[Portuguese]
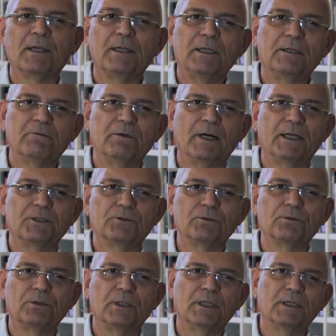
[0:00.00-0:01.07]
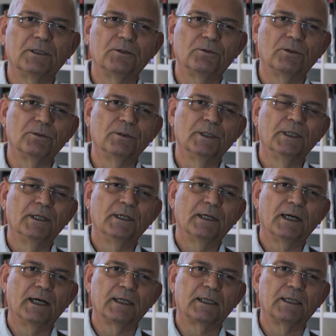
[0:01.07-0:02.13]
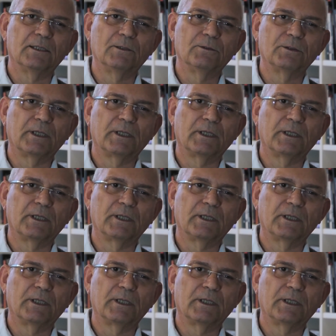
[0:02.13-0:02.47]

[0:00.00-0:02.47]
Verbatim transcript: e vai juntando aquilo